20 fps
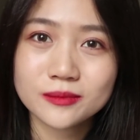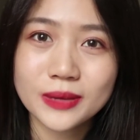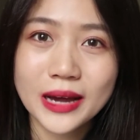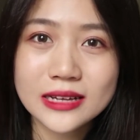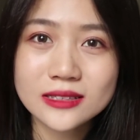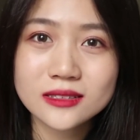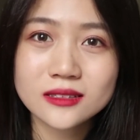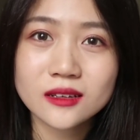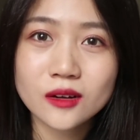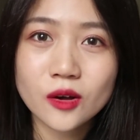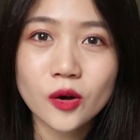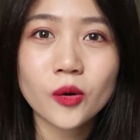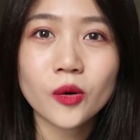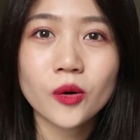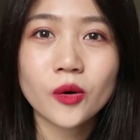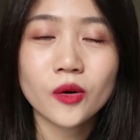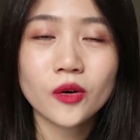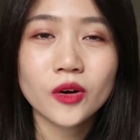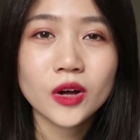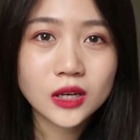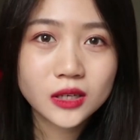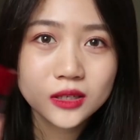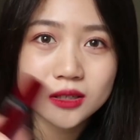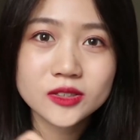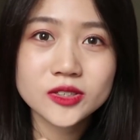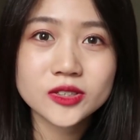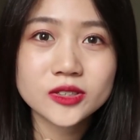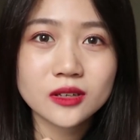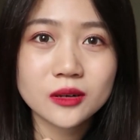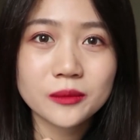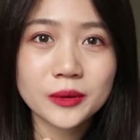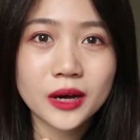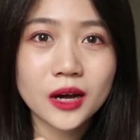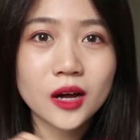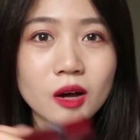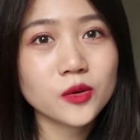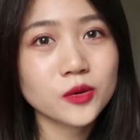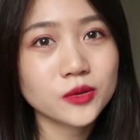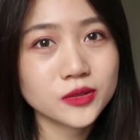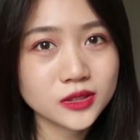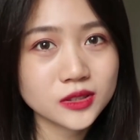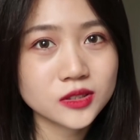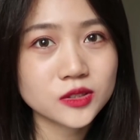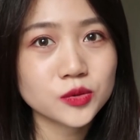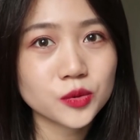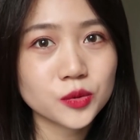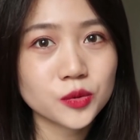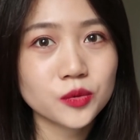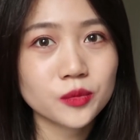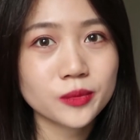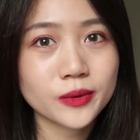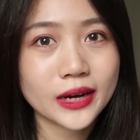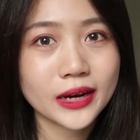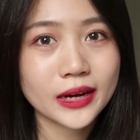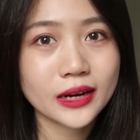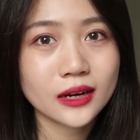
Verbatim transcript: 牌子的口红，一支特别好用，一支就涂不